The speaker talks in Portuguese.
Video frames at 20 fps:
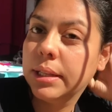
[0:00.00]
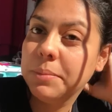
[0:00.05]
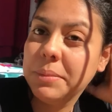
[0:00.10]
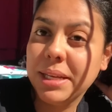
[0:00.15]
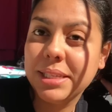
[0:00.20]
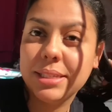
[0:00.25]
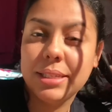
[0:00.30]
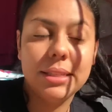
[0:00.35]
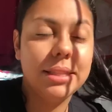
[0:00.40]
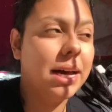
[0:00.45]
na
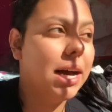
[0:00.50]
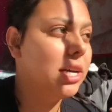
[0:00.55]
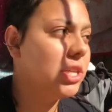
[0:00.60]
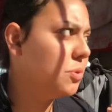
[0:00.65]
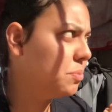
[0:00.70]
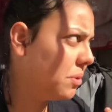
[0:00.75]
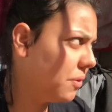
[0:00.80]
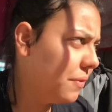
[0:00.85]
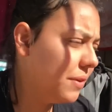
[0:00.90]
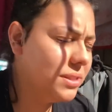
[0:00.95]
minha
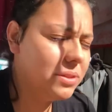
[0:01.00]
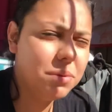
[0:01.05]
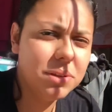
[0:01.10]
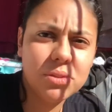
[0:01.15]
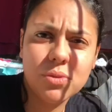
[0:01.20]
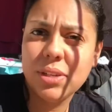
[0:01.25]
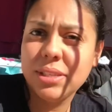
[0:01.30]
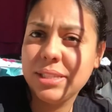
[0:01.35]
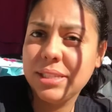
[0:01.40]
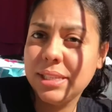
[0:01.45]
cidade para fazer
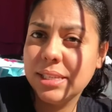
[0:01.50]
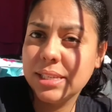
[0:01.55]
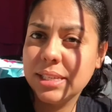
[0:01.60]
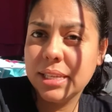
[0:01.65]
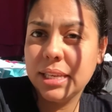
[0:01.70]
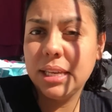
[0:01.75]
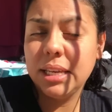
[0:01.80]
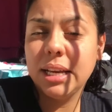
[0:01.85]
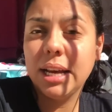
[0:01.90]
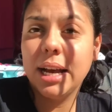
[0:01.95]
umas coisinhas
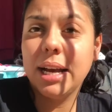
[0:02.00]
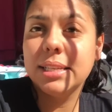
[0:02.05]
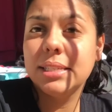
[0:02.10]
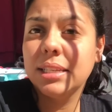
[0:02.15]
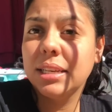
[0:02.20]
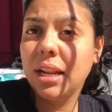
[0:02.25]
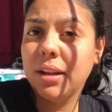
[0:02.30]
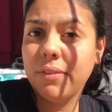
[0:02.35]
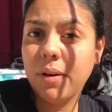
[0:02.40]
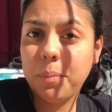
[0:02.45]
aqui em
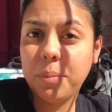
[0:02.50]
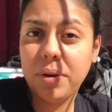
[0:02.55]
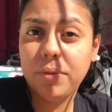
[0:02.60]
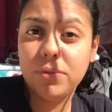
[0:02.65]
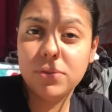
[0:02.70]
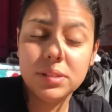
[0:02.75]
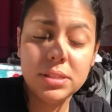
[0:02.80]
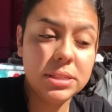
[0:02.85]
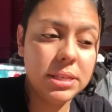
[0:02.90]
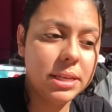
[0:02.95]
casa e gravar para
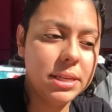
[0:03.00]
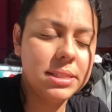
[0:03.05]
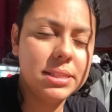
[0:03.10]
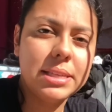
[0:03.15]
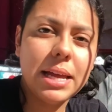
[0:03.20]
vocês,